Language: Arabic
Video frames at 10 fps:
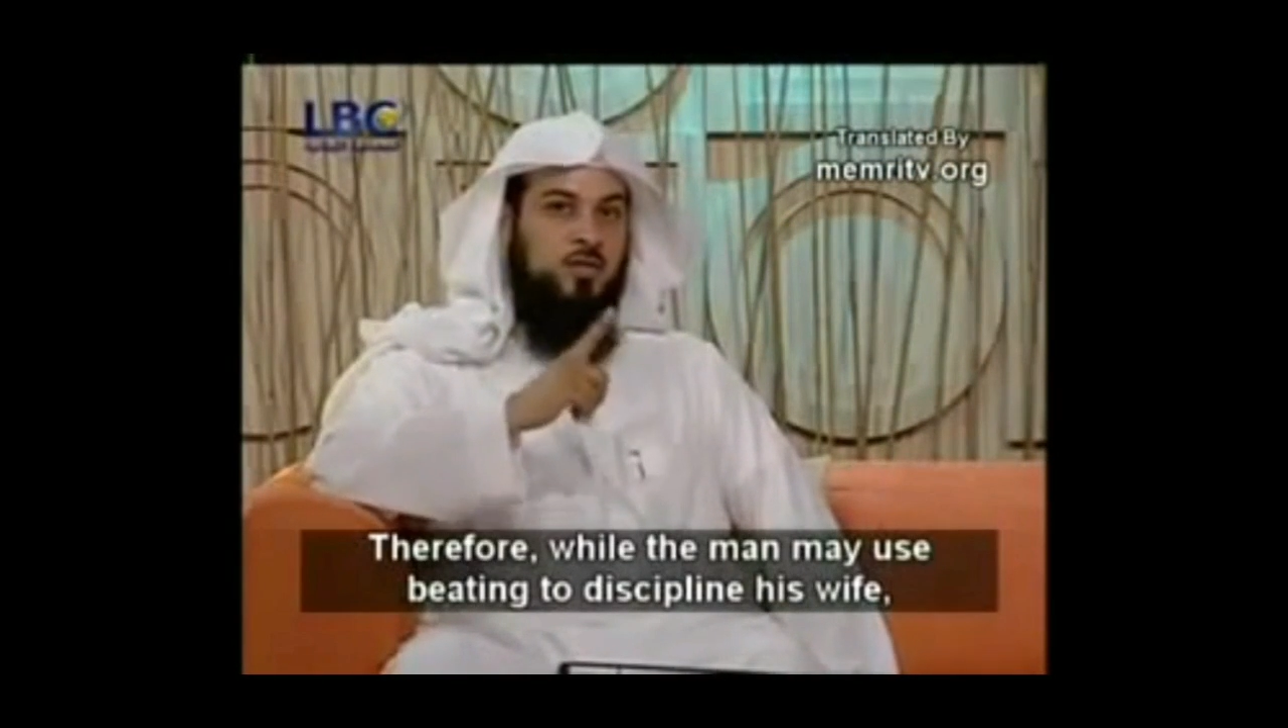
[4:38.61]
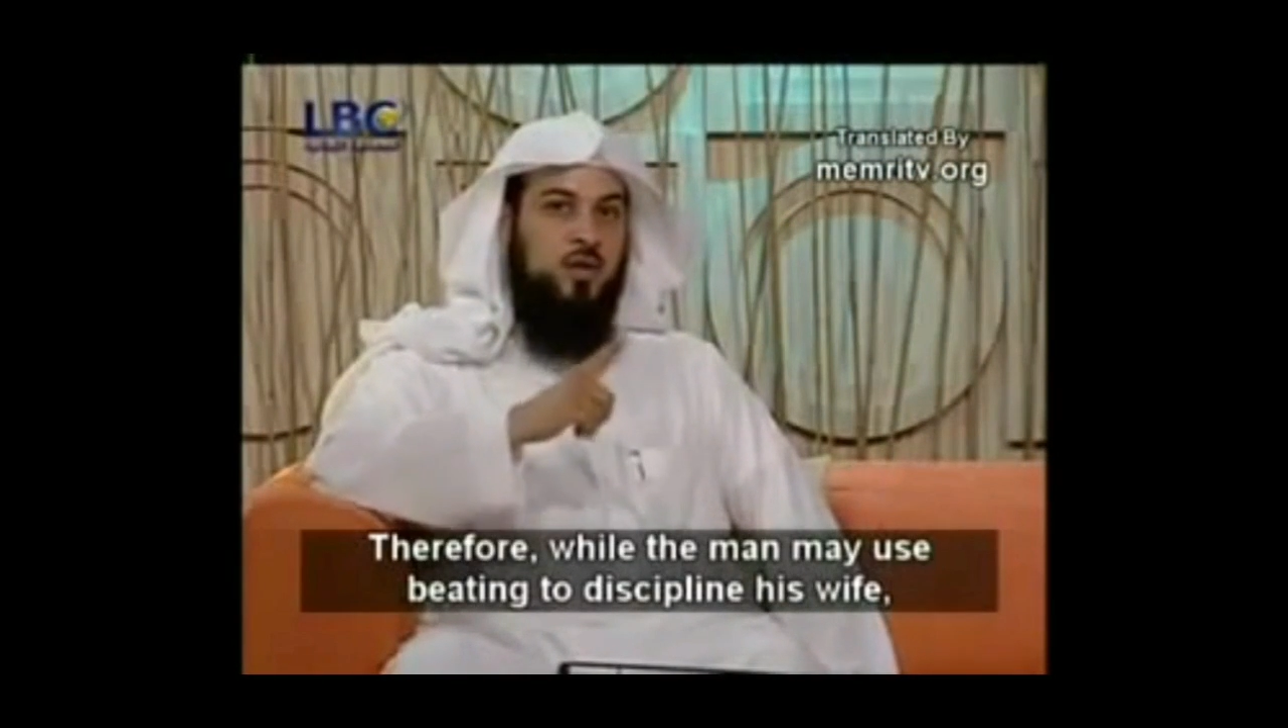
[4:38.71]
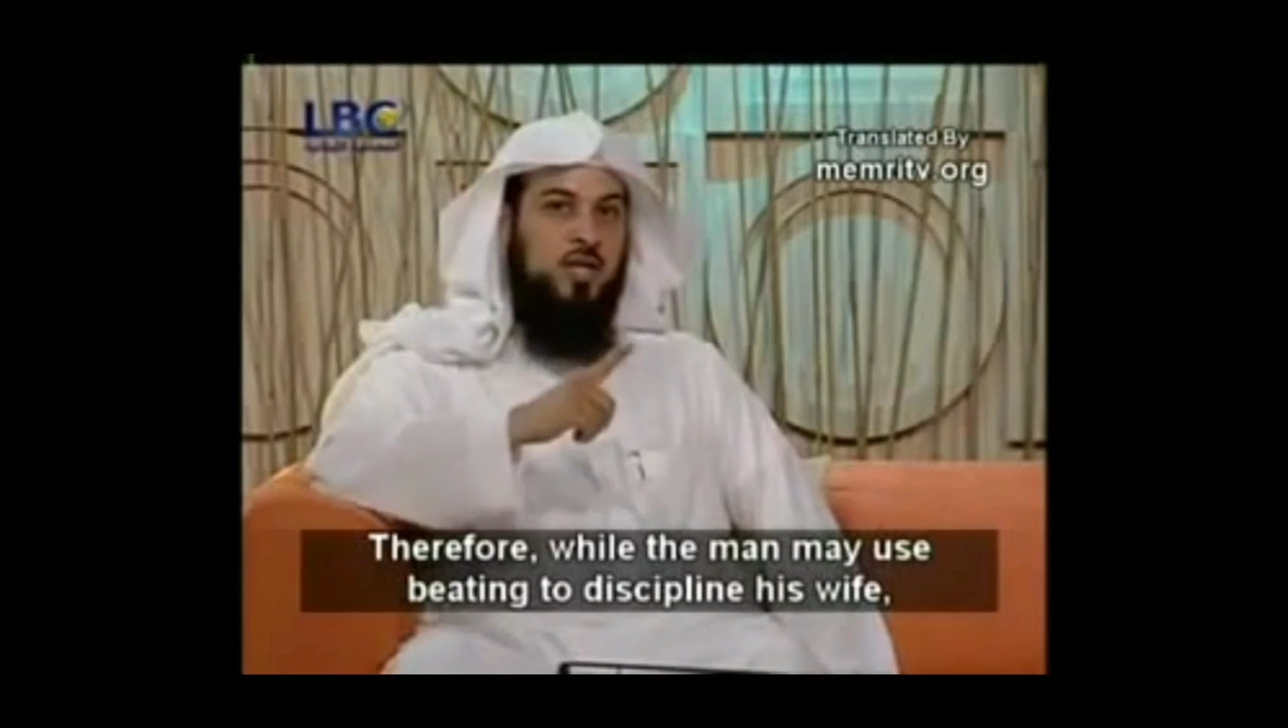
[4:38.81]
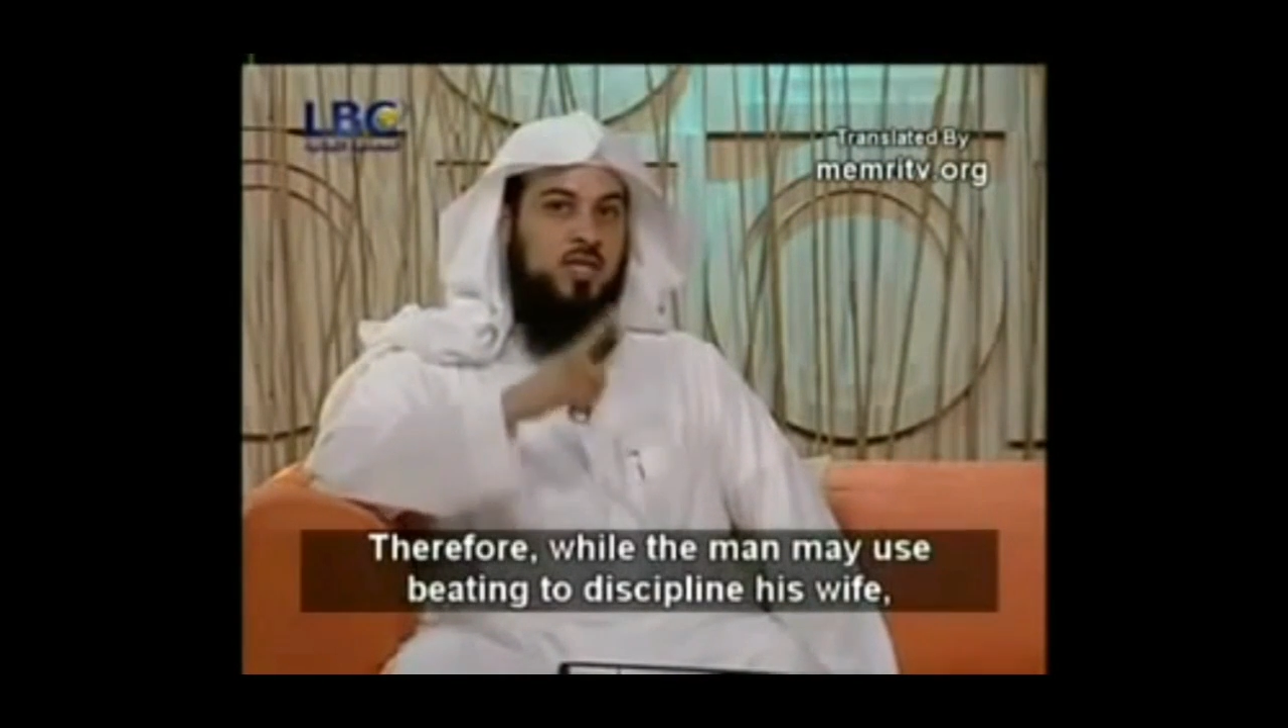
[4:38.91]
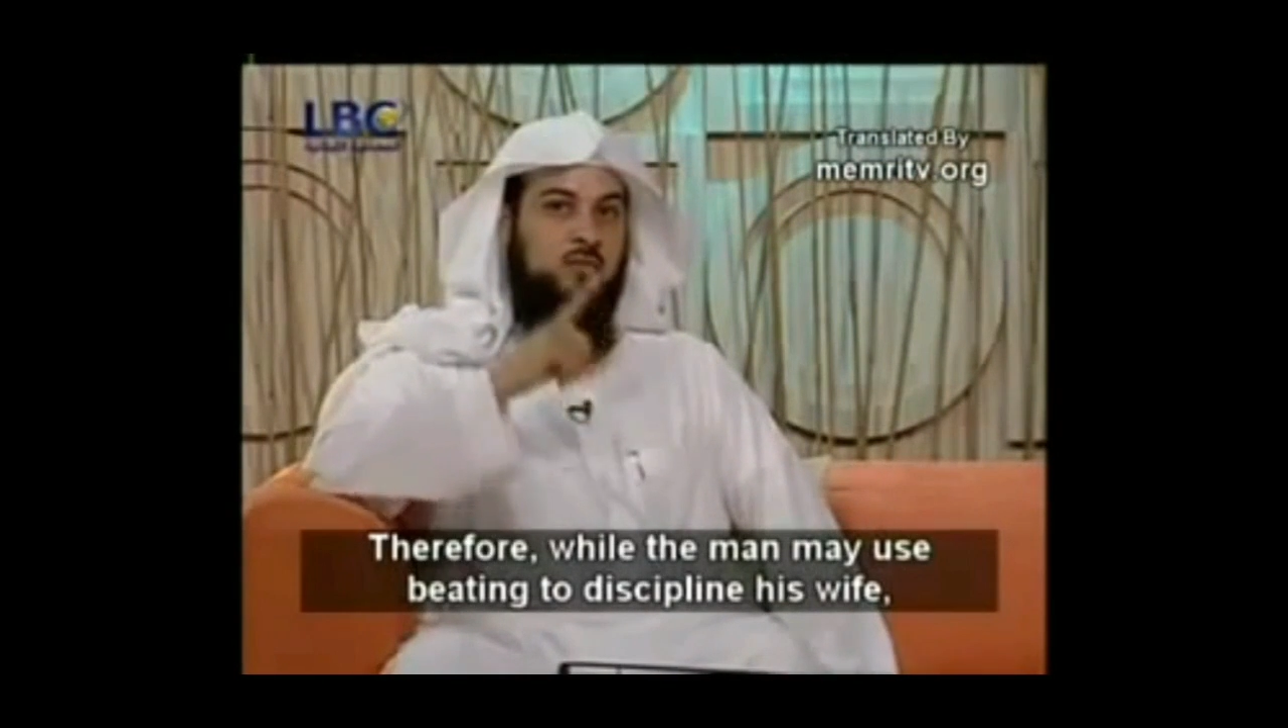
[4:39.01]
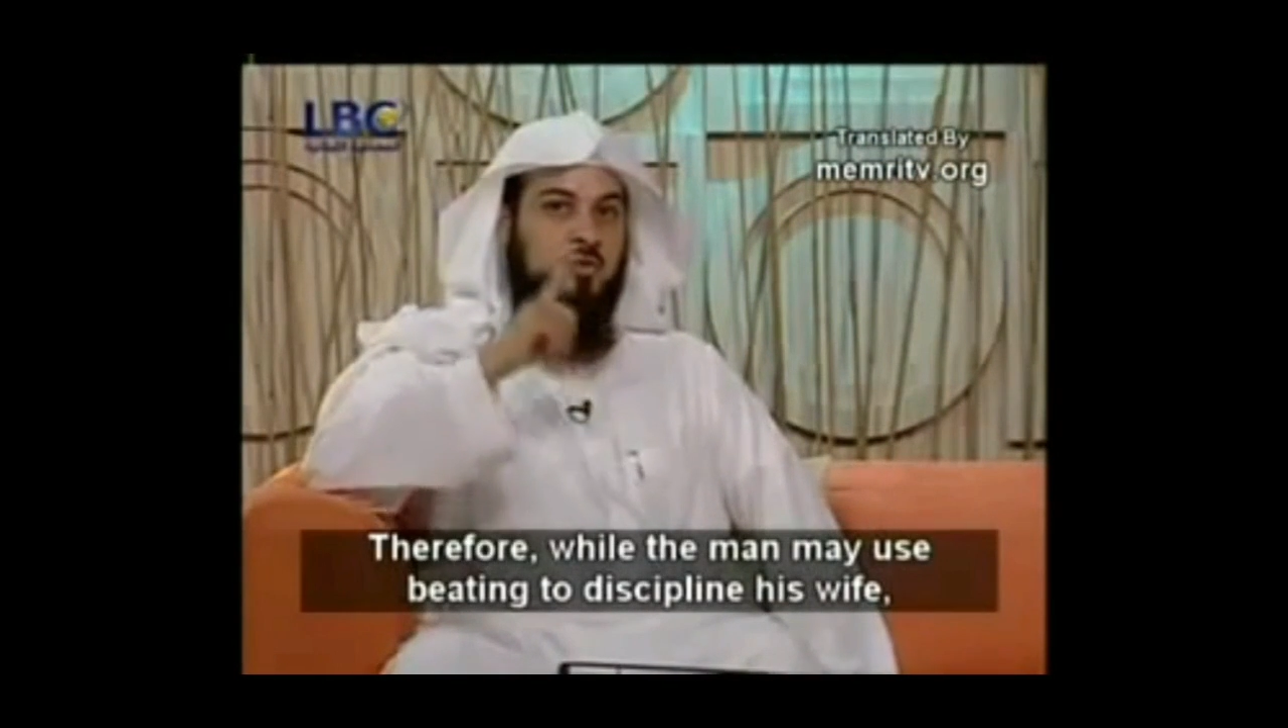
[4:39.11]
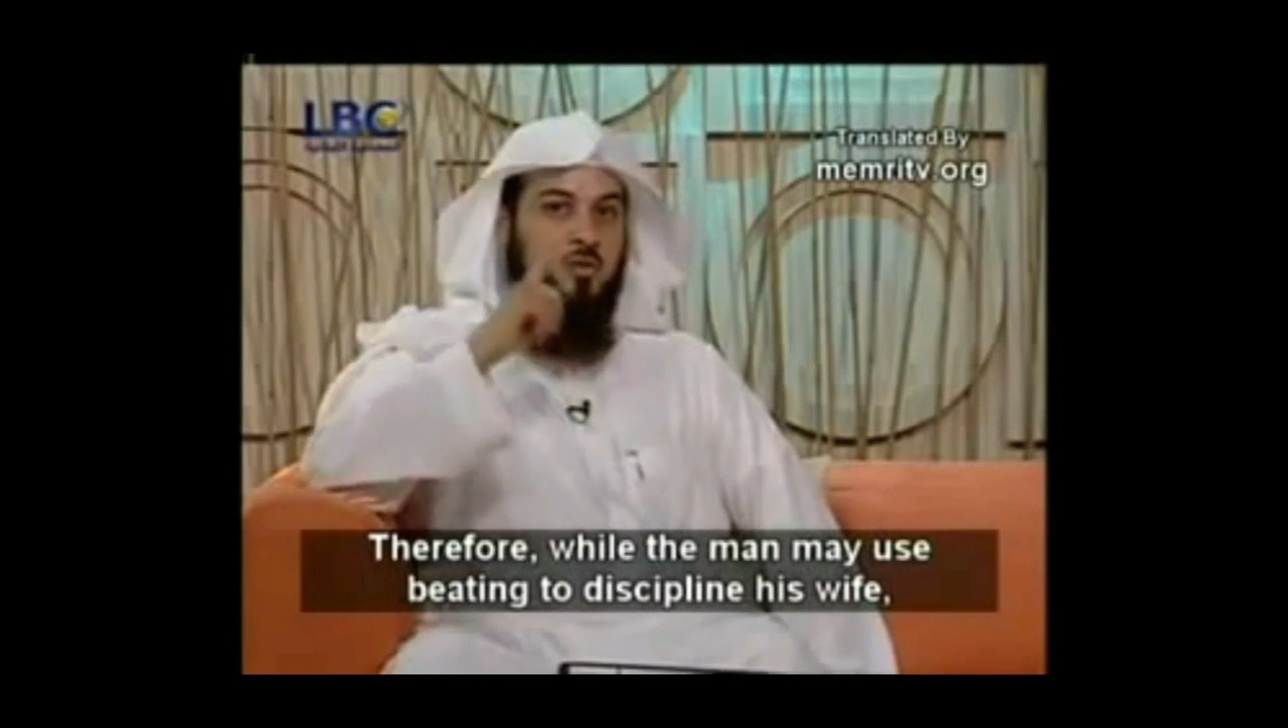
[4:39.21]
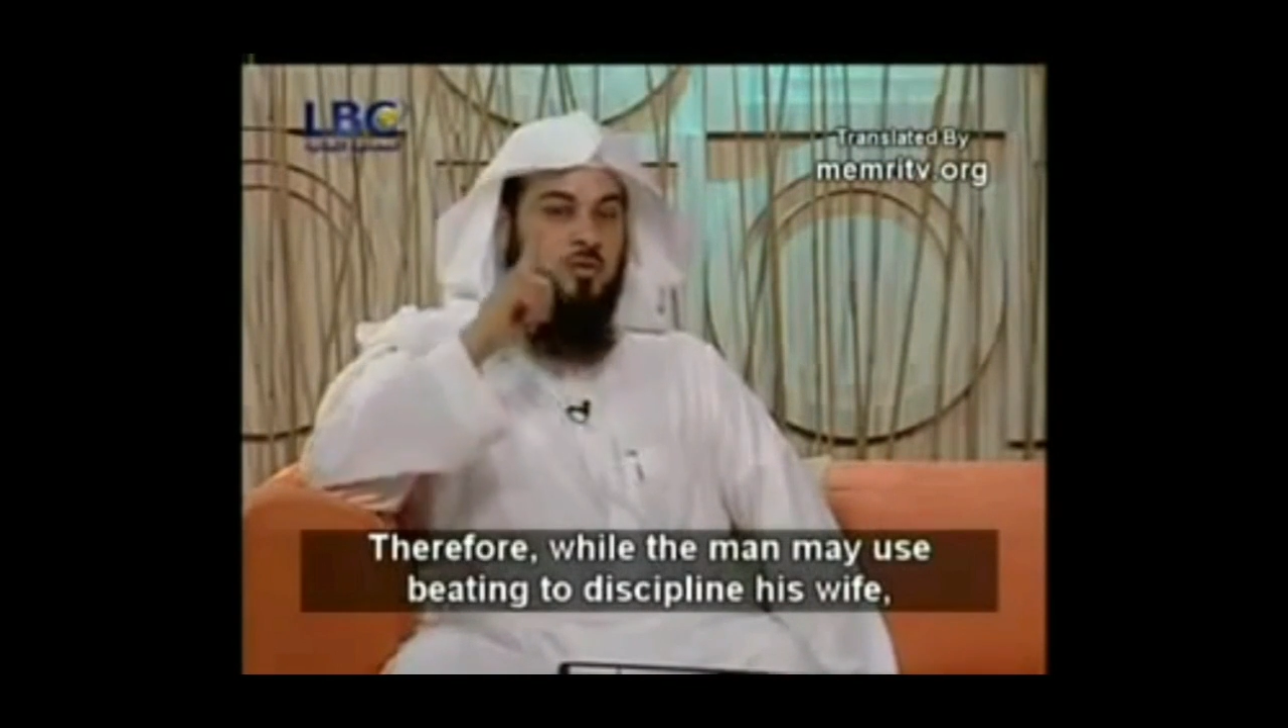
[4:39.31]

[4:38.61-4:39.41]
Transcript: قد يؤدب